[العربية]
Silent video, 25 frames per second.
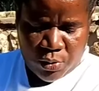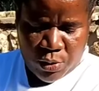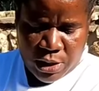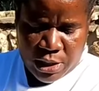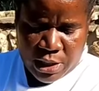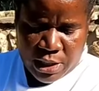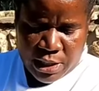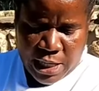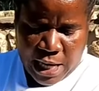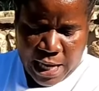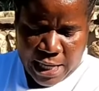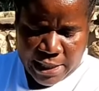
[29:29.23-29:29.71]

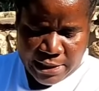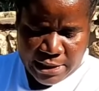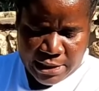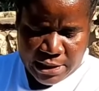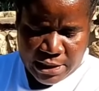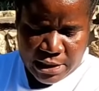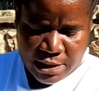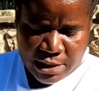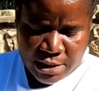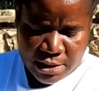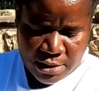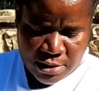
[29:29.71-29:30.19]

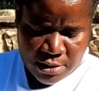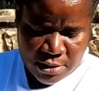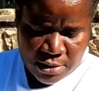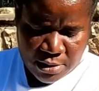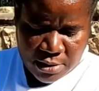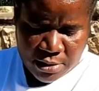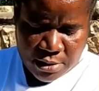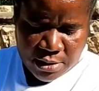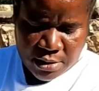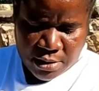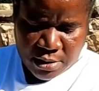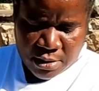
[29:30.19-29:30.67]
2019.
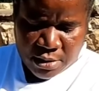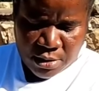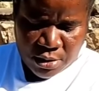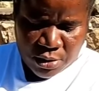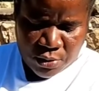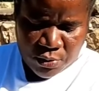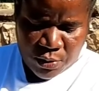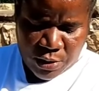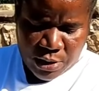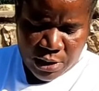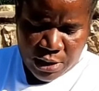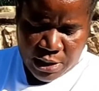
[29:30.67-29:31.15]

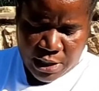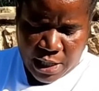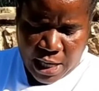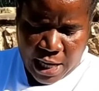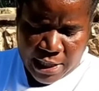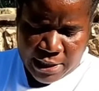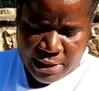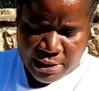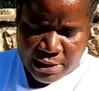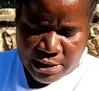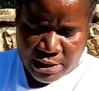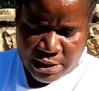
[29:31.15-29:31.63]

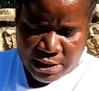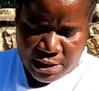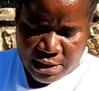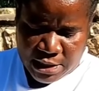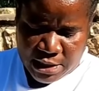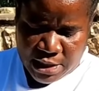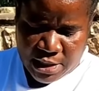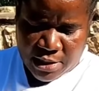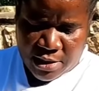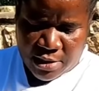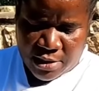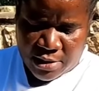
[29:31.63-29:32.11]
2019.
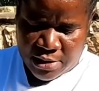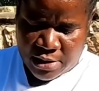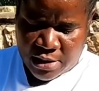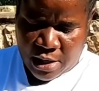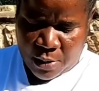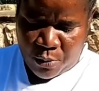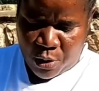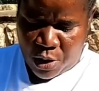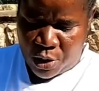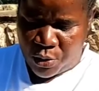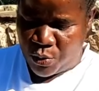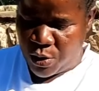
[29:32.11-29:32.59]

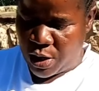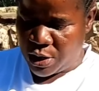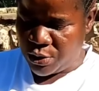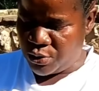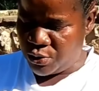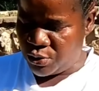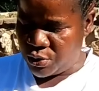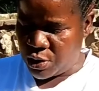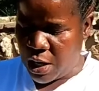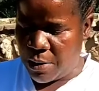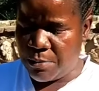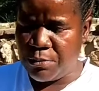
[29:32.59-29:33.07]
Someone want
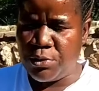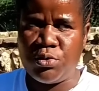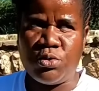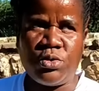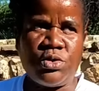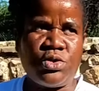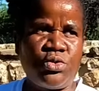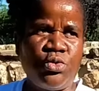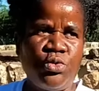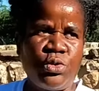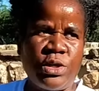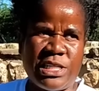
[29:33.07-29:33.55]
to come to
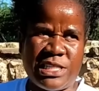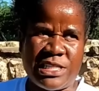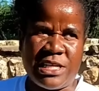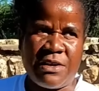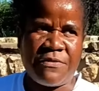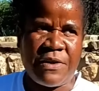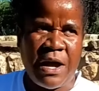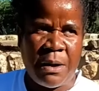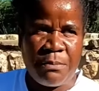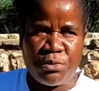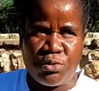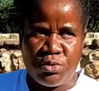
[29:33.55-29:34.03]
tourists they've
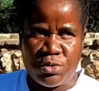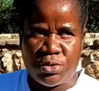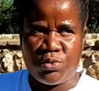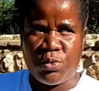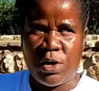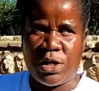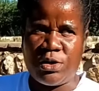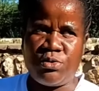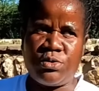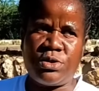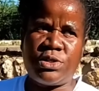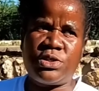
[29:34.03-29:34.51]
come to
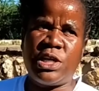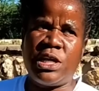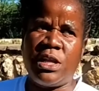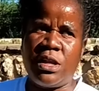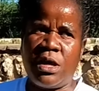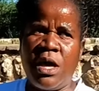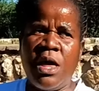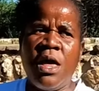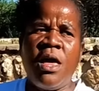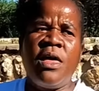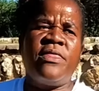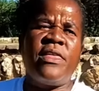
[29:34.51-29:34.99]
want to steal
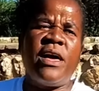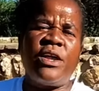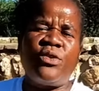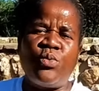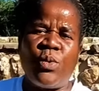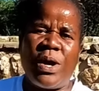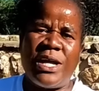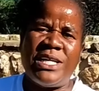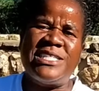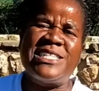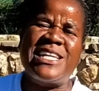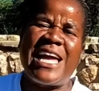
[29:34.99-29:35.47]
uh, that
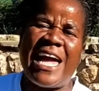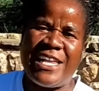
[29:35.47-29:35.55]
white